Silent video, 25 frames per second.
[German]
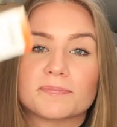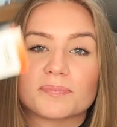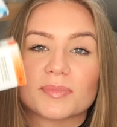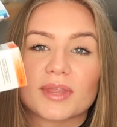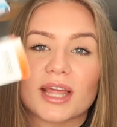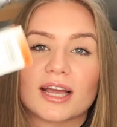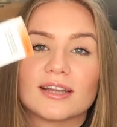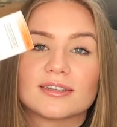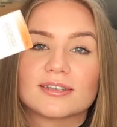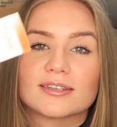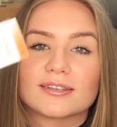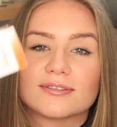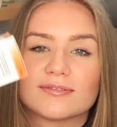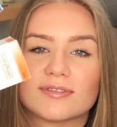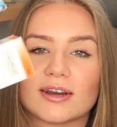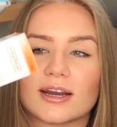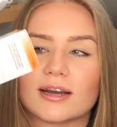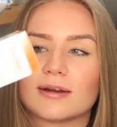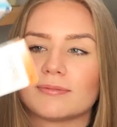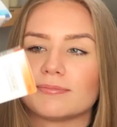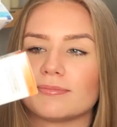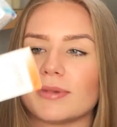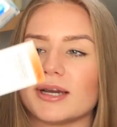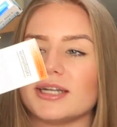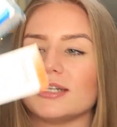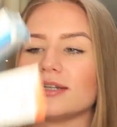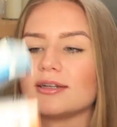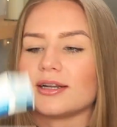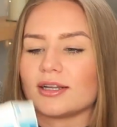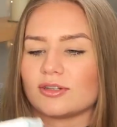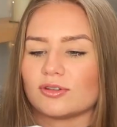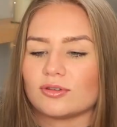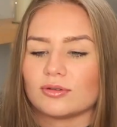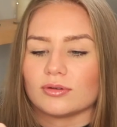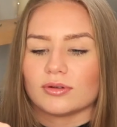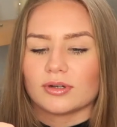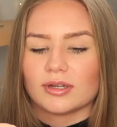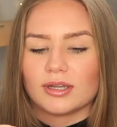Das war meine
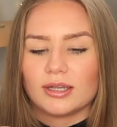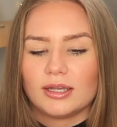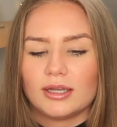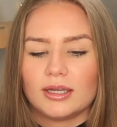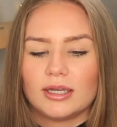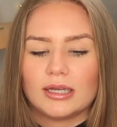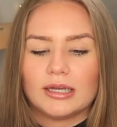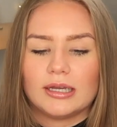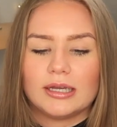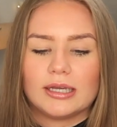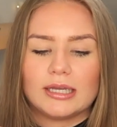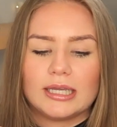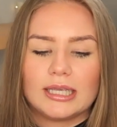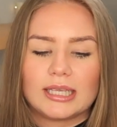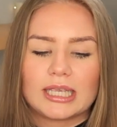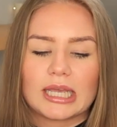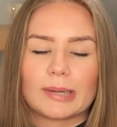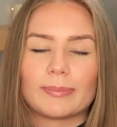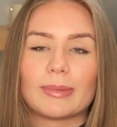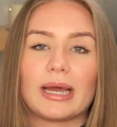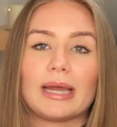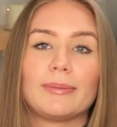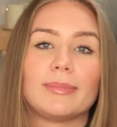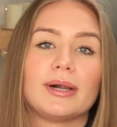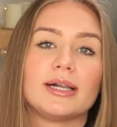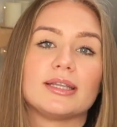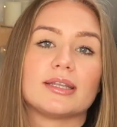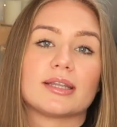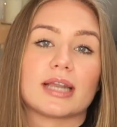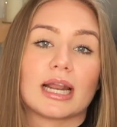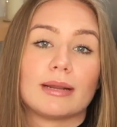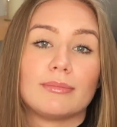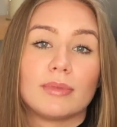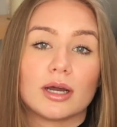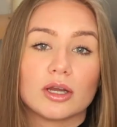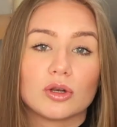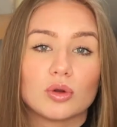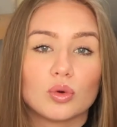Rettung. Ich habe einmal
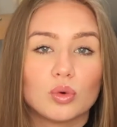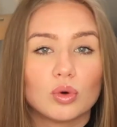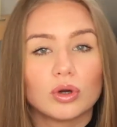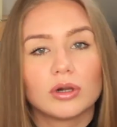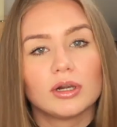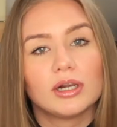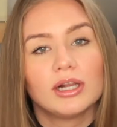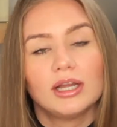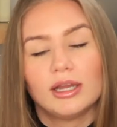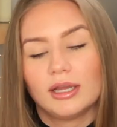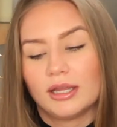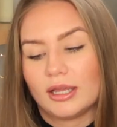Tramadol.